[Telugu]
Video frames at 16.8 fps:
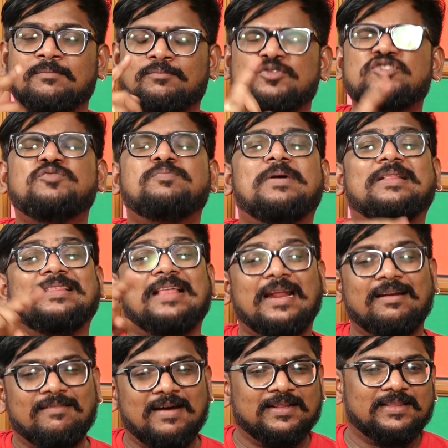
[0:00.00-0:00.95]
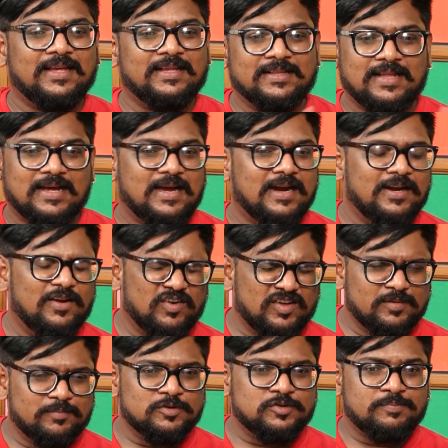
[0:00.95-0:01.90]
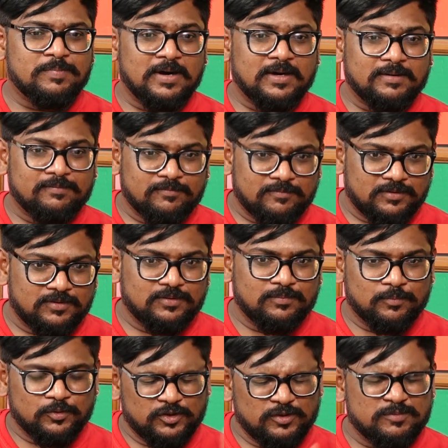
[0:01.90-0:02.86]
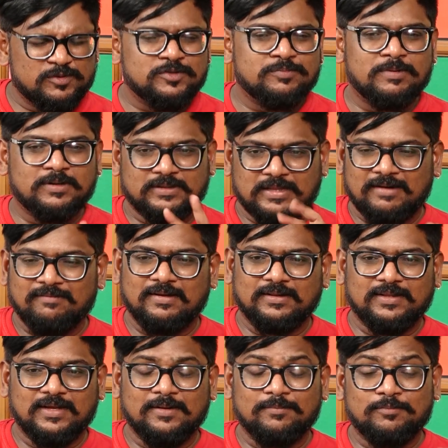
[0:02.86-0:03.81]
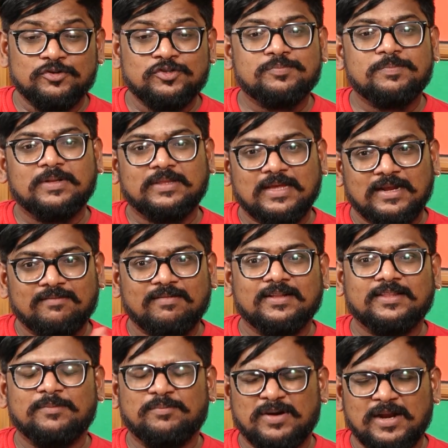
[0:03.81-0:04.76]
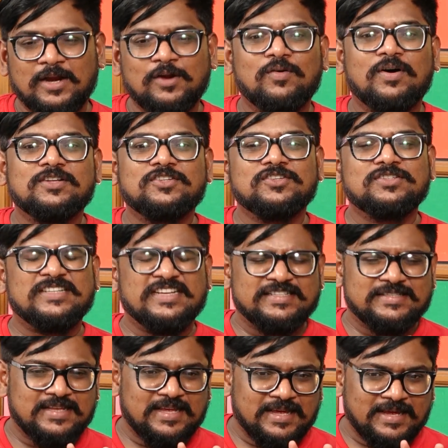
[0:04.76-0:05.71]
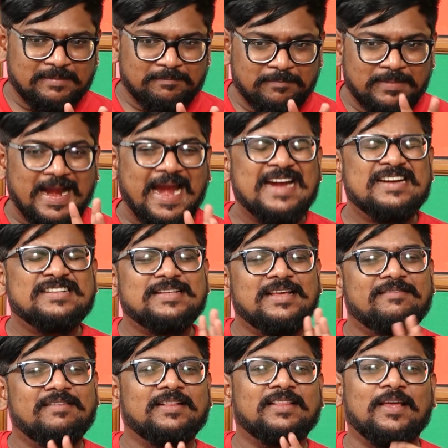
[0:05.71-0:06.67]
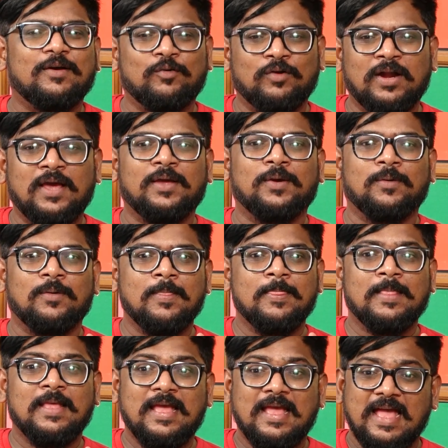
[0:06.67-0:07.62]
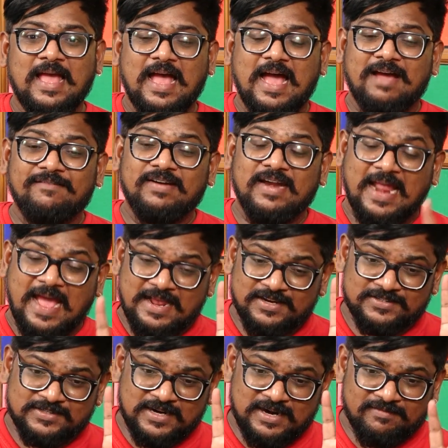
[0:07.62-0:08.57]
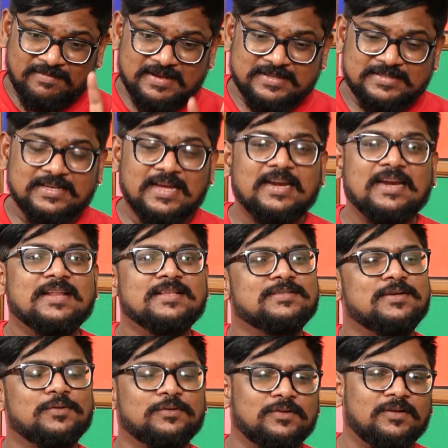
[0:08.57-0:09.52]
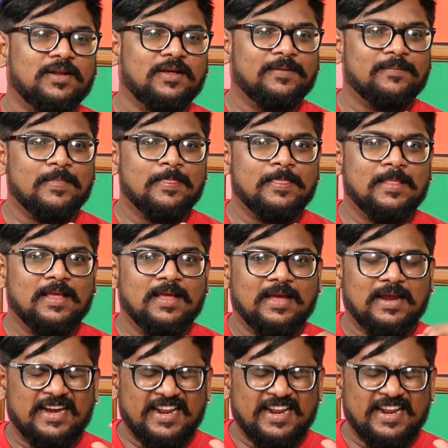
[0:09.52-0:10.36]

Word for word: పుష్ప తర్వాత ఇందాకన్నా కదా పుష్ప ముందు పుష్ప తర్వాత అని పుష్ప తర్వాత ఇప్పుడు అల్లు అర్జున్ చేసే బ్రాండ్స్ ఏవైతే ఉన్నాయో అవి నేషనల్ వైజ్గా రిలీజ్ అవుతున్నాయి ఓకే